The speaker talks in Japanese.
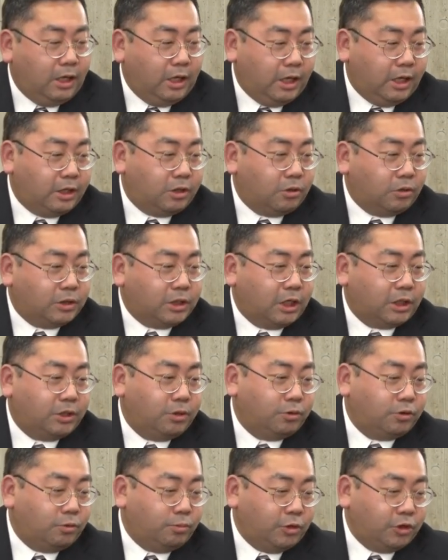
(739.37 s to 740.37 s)
えっと、先
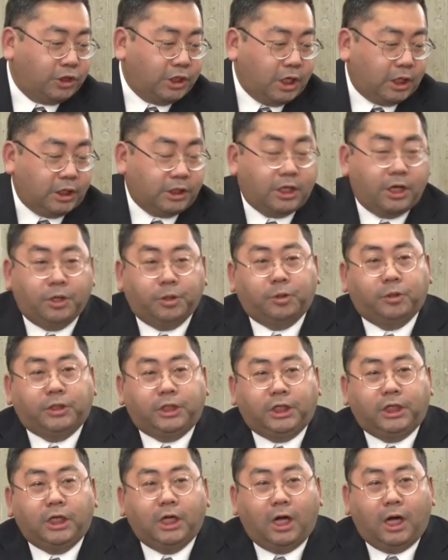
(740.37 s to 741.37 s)
ほど申し上げたよう
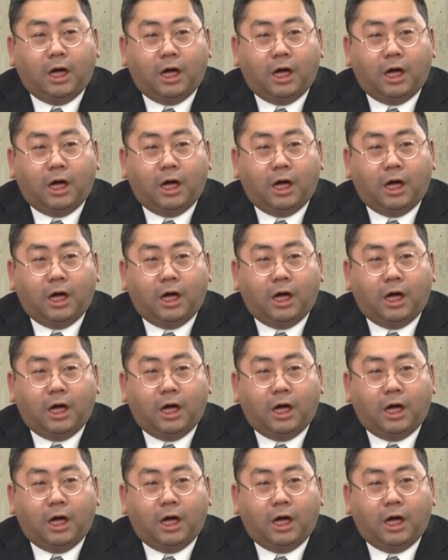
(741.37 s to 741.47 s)
に